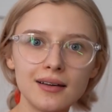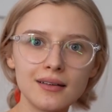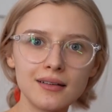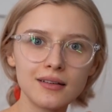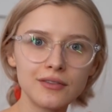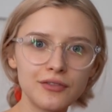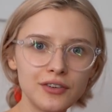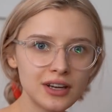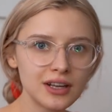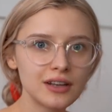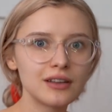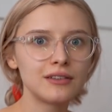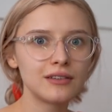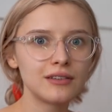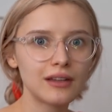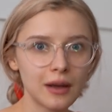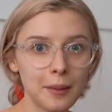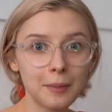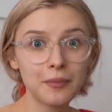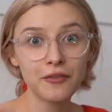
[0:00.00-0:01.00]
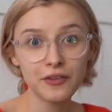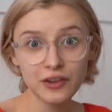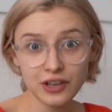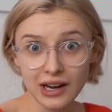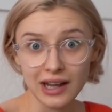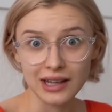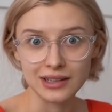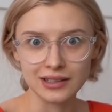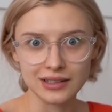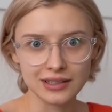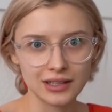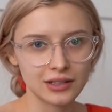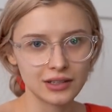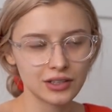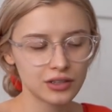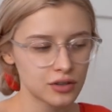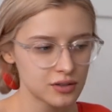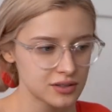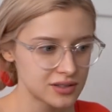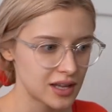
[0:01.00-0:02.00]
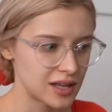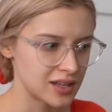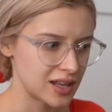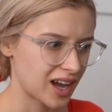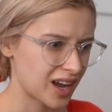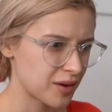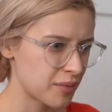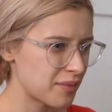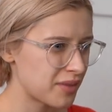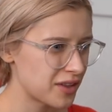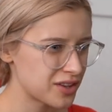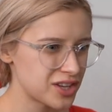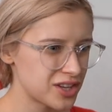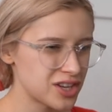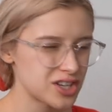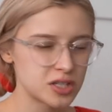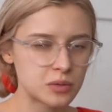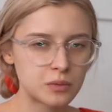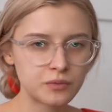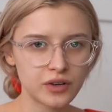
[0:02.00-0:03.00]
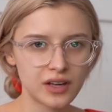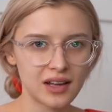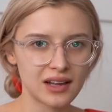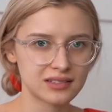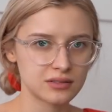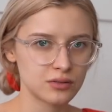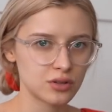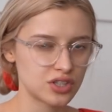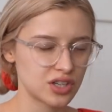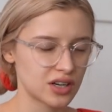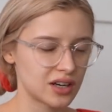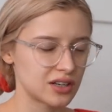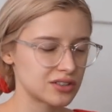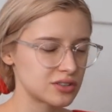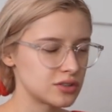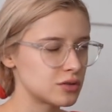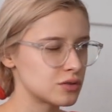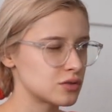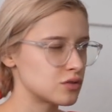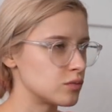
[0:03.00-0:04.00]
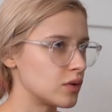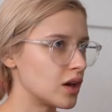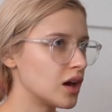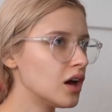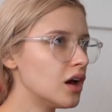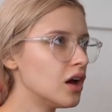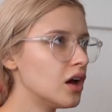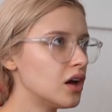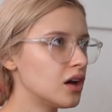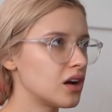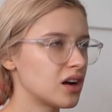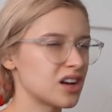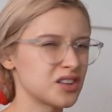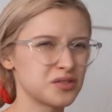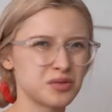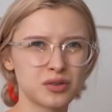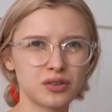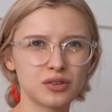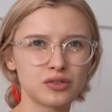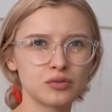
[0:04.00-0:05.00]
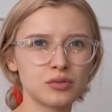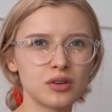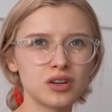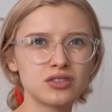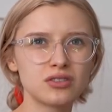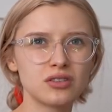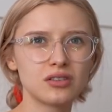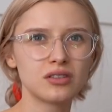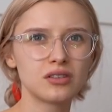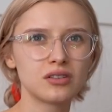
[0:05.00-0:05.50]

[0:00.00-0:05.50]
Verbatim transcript: yy, e, wygr jakby wygranych, na tych rozdaniach. Mam nadzieję, że mówię jasno i że każdy rozumie. Kasper, rozumiesz?